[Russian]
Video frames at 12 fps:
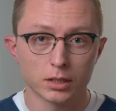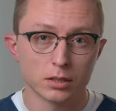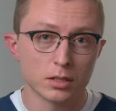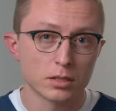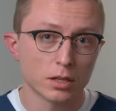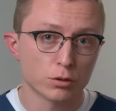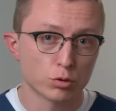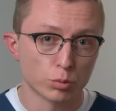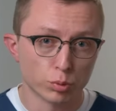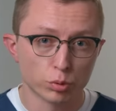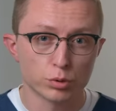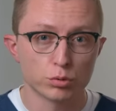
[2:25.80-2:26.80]
Это не значит, что
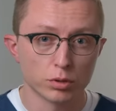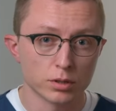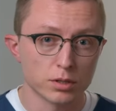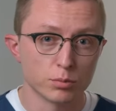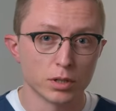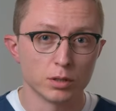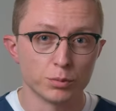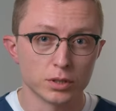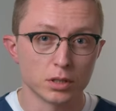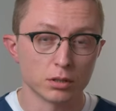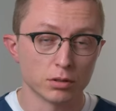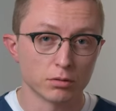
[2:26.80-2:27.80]
полностью надо себя
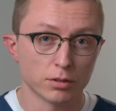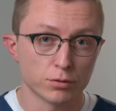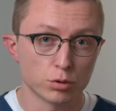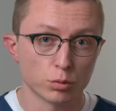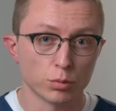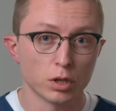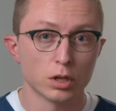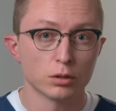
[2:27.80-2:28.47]
лимитировать во всем,